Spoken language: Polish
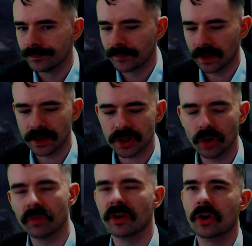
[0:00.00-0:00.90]
A nie, że
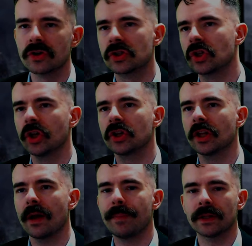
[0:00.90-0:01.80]
on
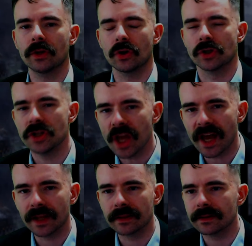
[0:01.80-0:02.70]
stricte na Pandorze.
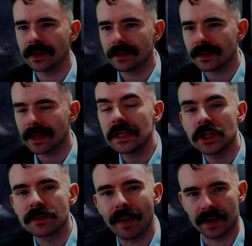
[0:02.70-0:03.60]
Nie, na, na
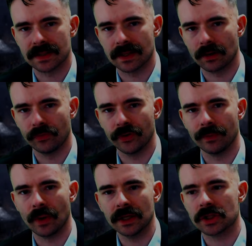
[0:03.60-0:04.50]
liczbach z tego
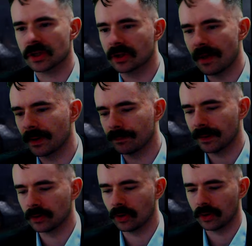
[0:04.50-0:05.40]
filmu, a nie, że temat
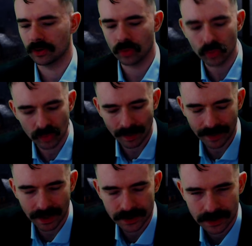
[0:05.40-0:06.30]
Pandory. Kurwa
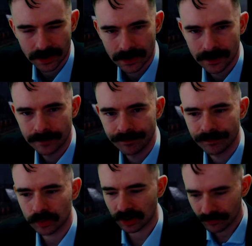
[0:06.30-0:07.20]
mać.
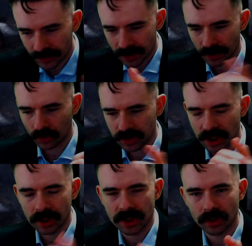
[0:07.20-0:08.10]
Potraficie
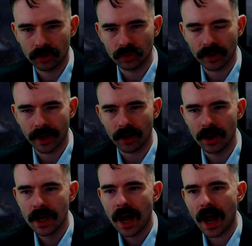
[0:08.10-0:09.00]
oddzielić jedno od drugiego?
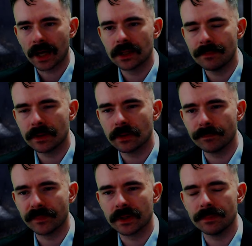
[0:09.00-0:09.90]
A gdyby,
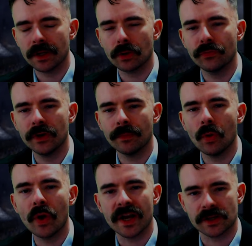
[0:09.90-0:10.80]
gdyby jego film
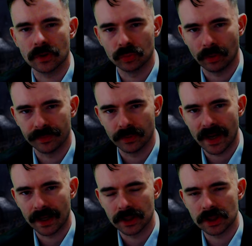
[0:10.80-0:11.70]
o Wersoł to był
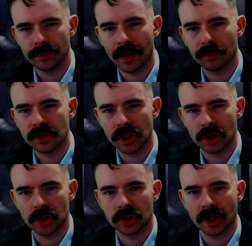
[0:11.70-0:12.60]
jakiś i miałby
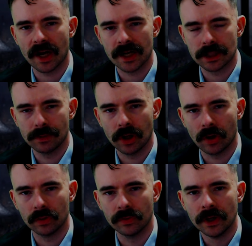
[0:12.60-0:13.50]
10-14
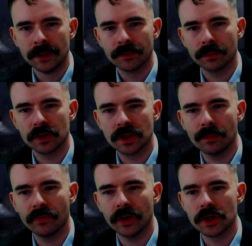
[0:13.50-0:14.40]
milionów, to byście
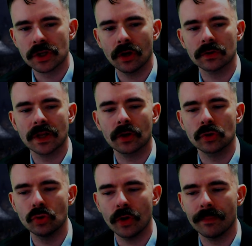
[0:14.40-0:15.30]
mówili, że on
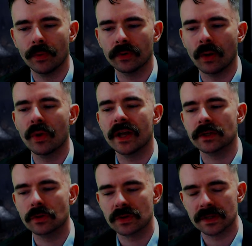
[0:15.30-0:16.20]
negocjuje, bo na
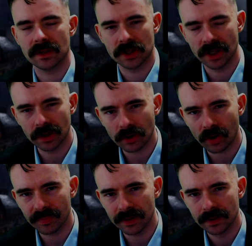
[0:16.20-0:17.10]
Wersoł se zasięgi
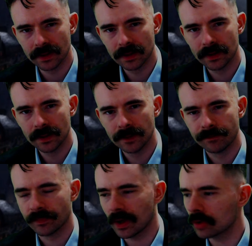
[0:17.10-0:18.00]
robi?
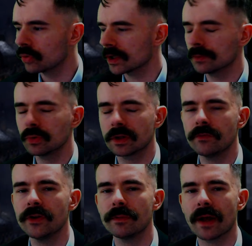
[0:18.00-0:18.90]
No akurat mu
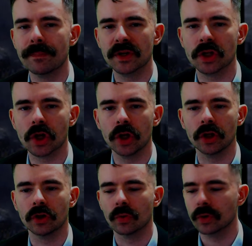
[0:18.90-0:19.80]
ten film lepiej się
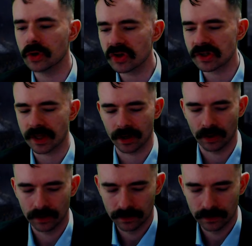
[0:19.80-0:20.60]
kliknął. No i co z tego?